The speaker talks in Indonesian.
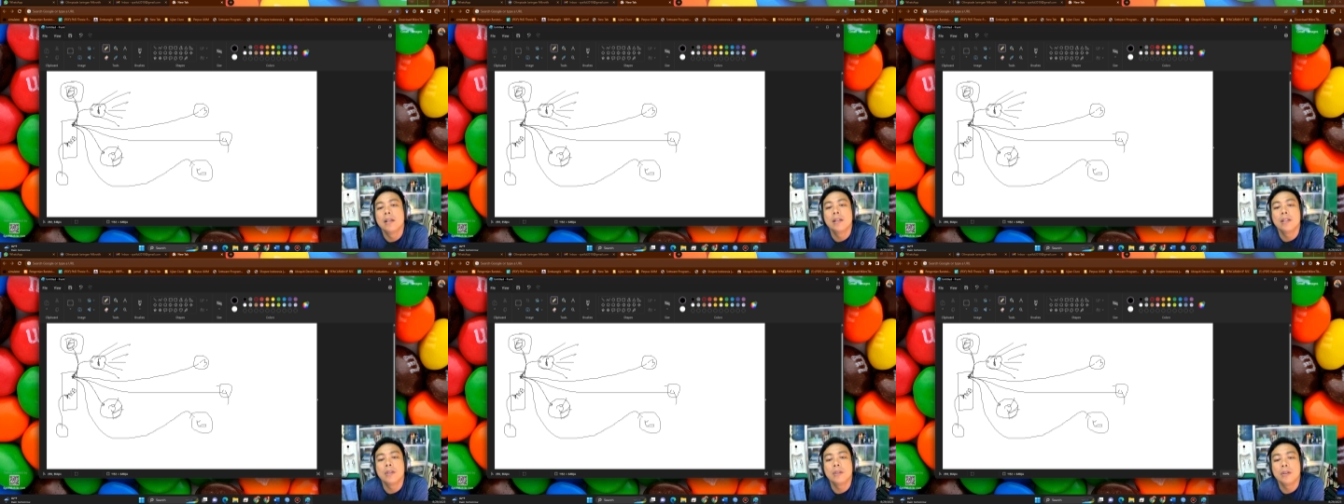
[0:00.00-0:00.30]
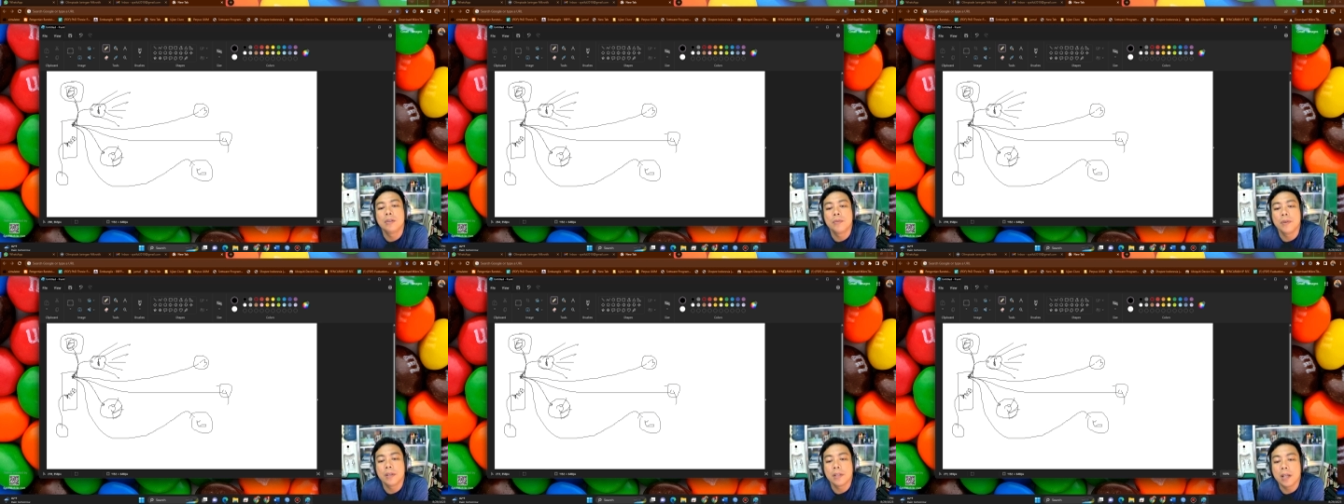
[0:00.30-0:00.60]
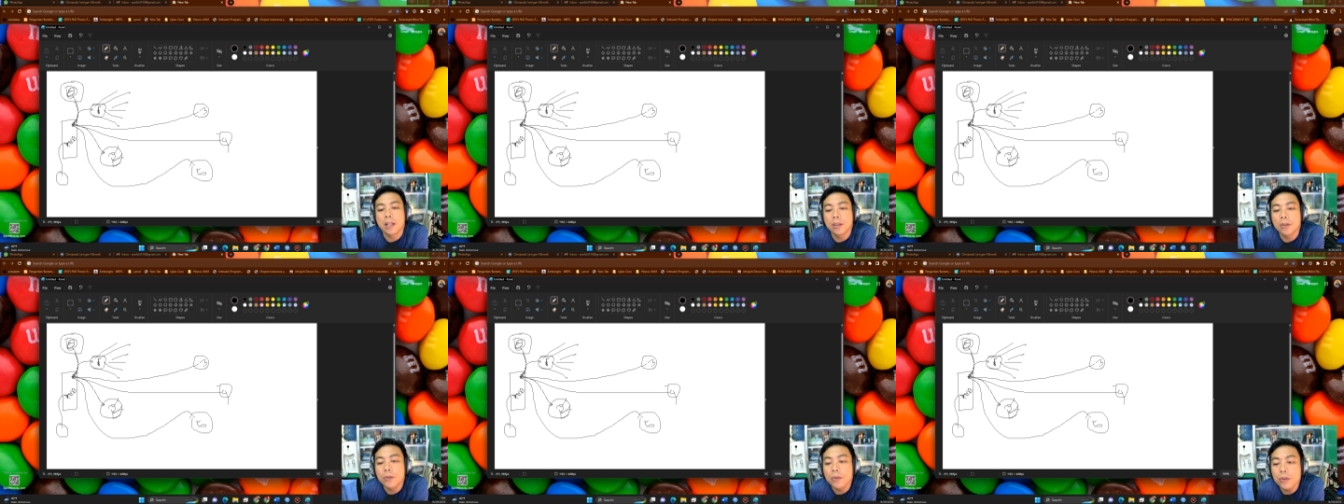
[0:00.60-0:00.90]
Unify
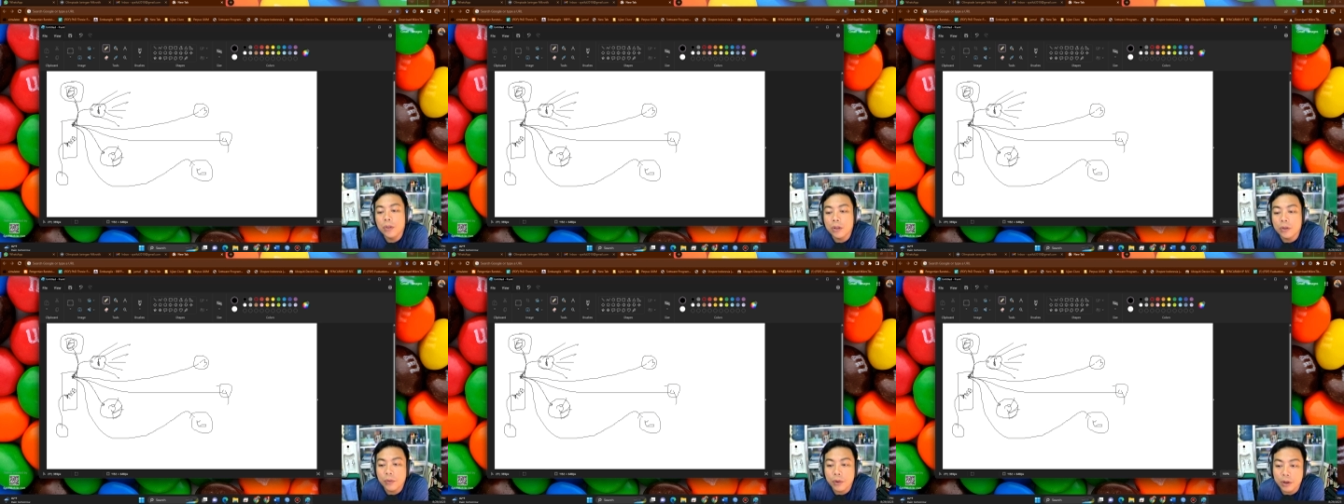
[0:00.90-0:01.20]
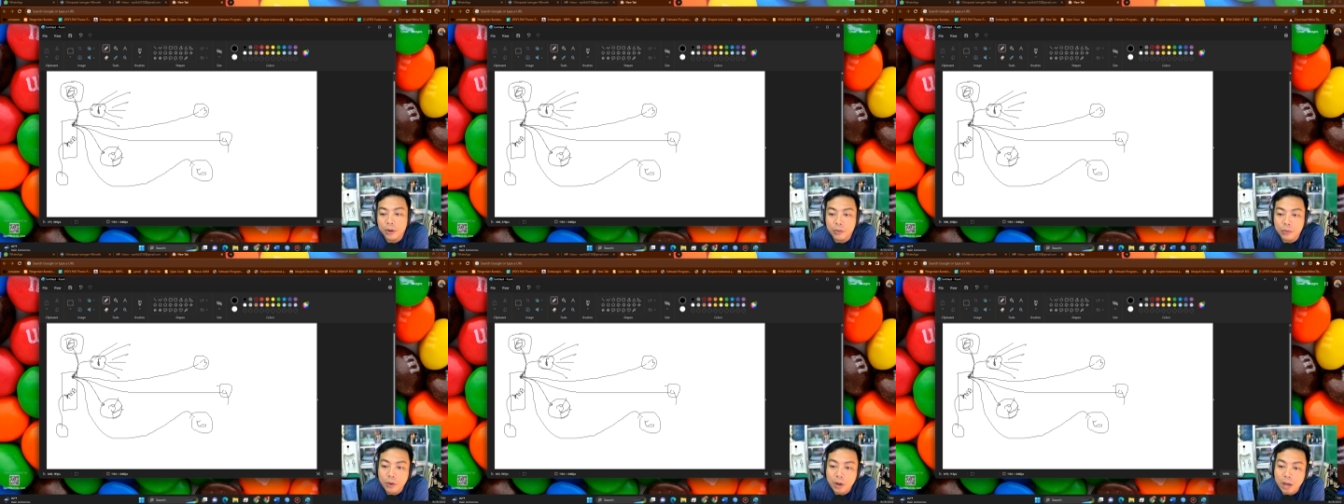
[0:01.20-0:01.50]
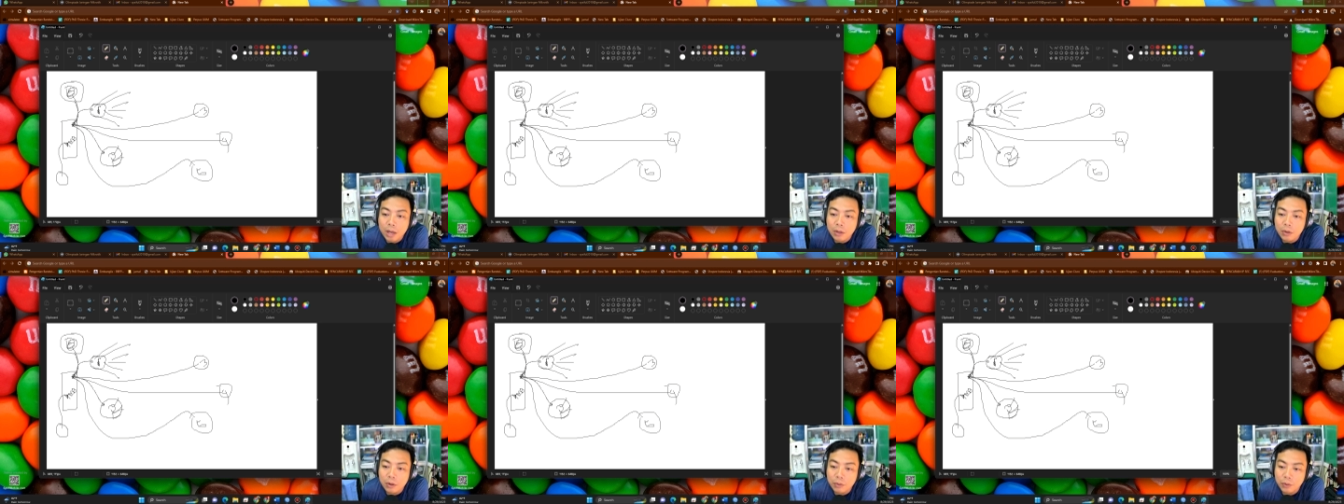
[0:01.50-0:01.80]
1, Unify
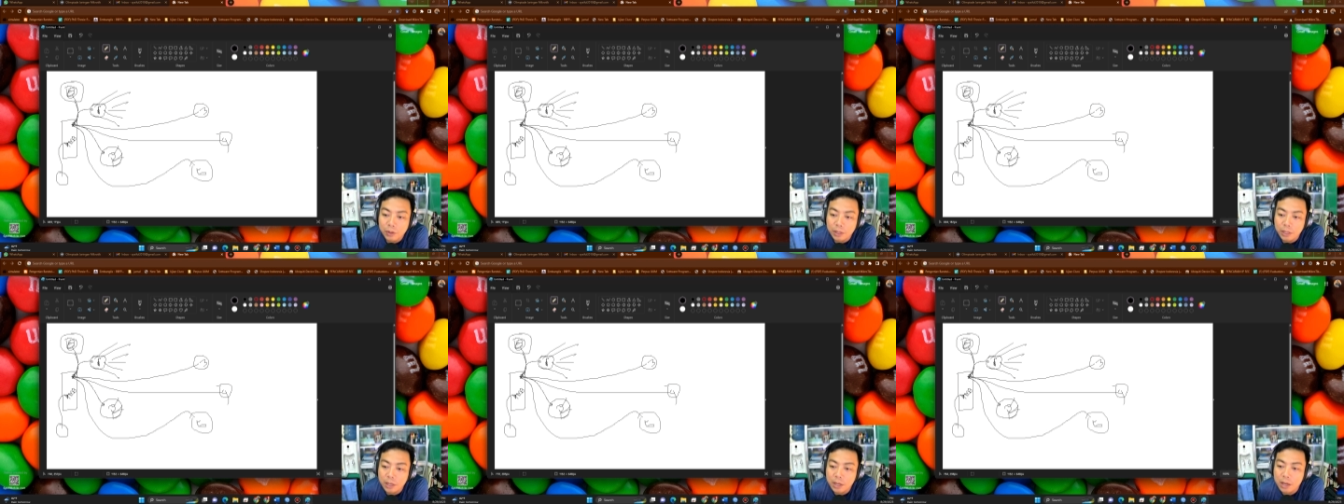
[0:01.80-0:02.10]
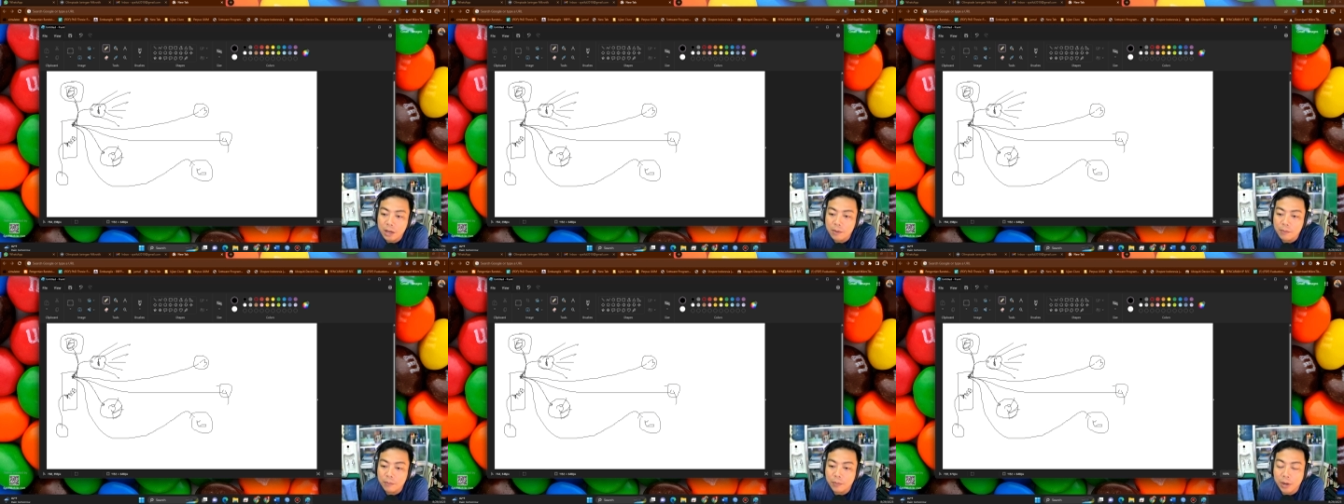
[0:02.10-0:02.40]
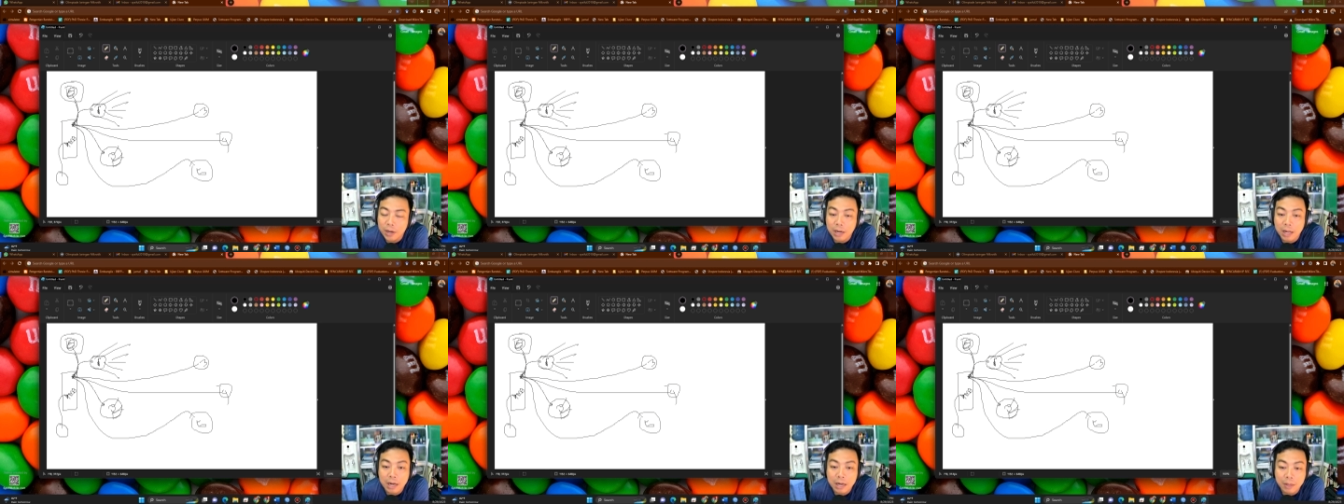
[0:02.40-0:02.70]
2, Unify 3, 4,
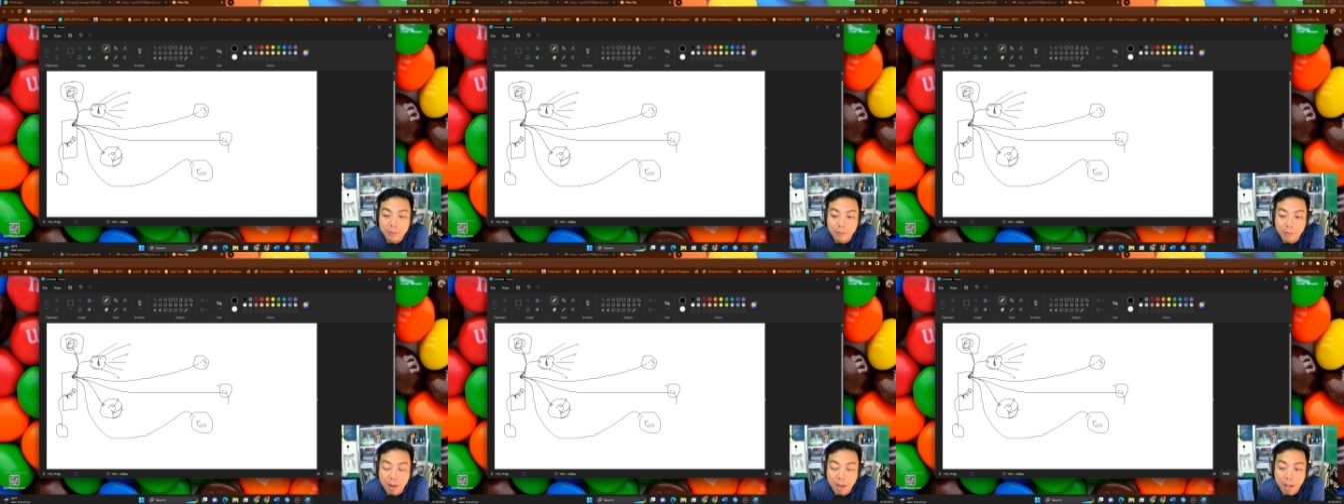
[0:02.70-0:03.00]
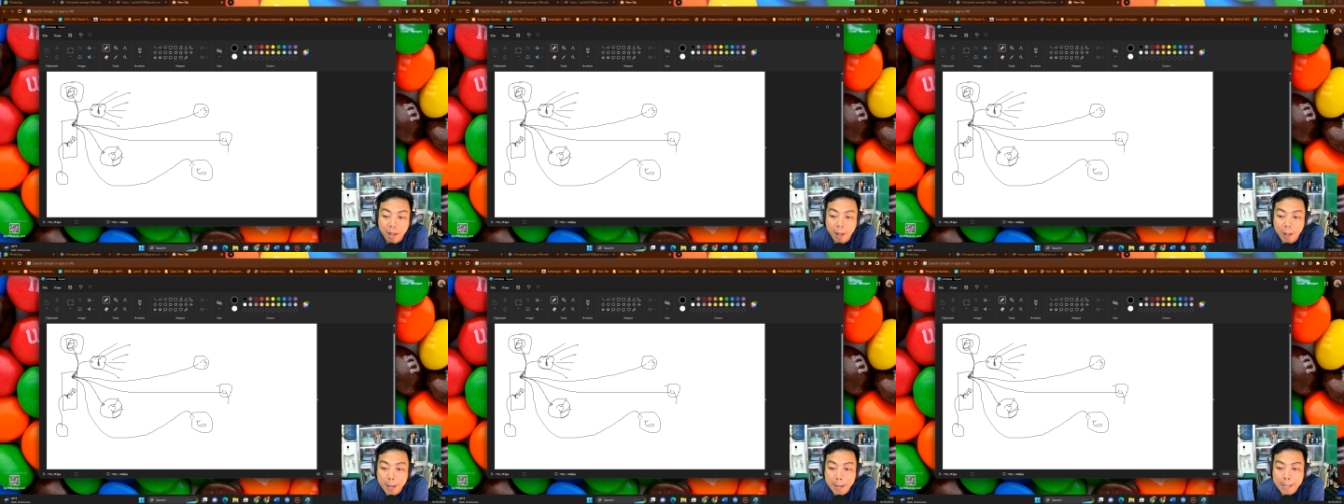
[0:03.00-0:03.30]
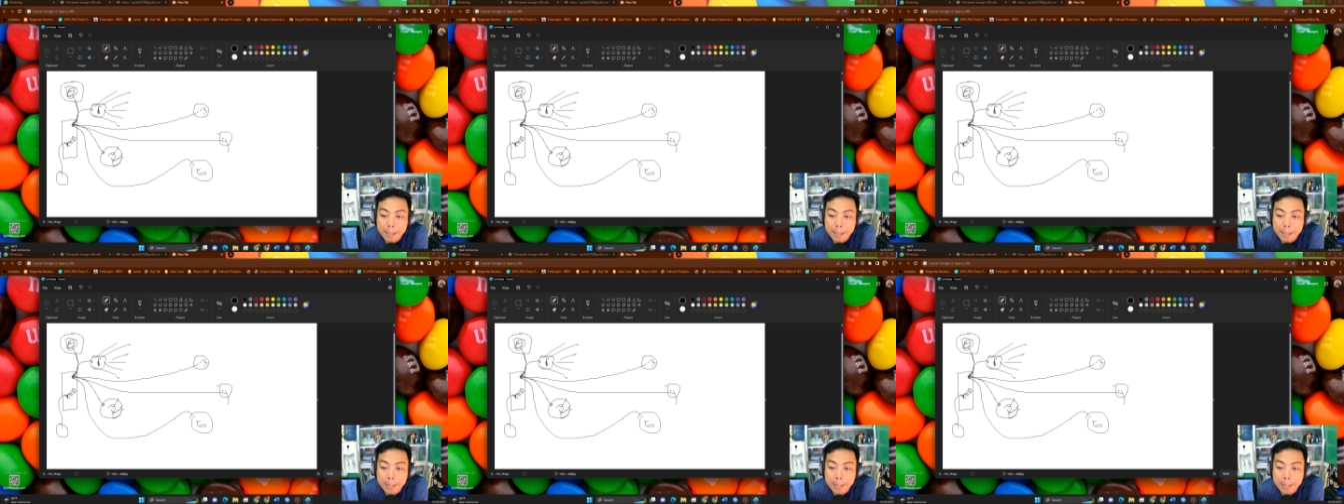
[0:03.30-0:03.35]
dan 5.